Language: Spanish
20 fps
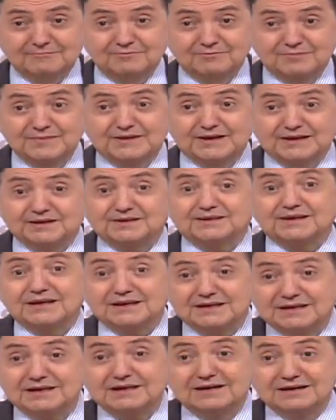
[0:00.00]

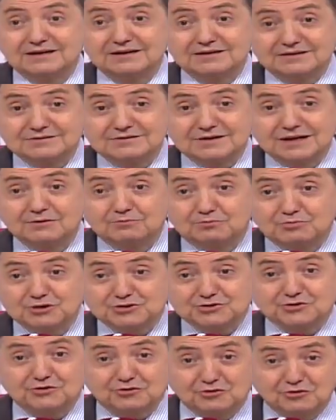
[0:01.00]
desde el
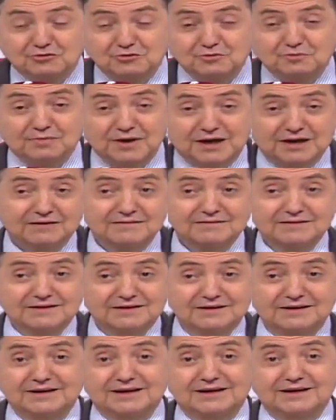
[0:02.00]
puesto que ocupa
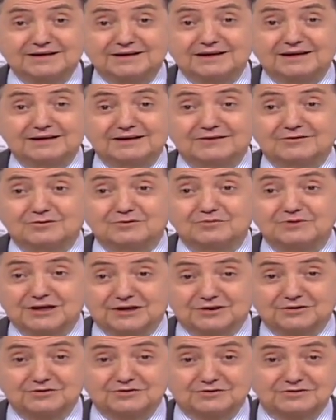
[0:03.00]
en el
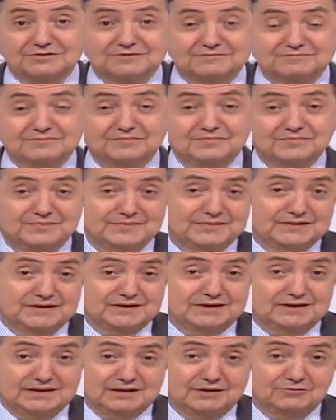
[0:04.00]
gobierno
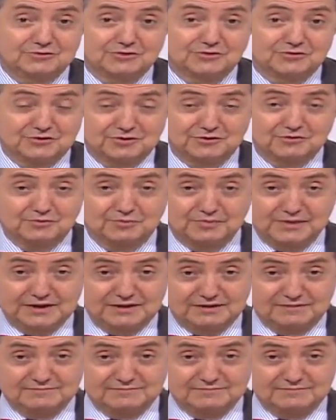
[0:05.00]
de la Unión Europea.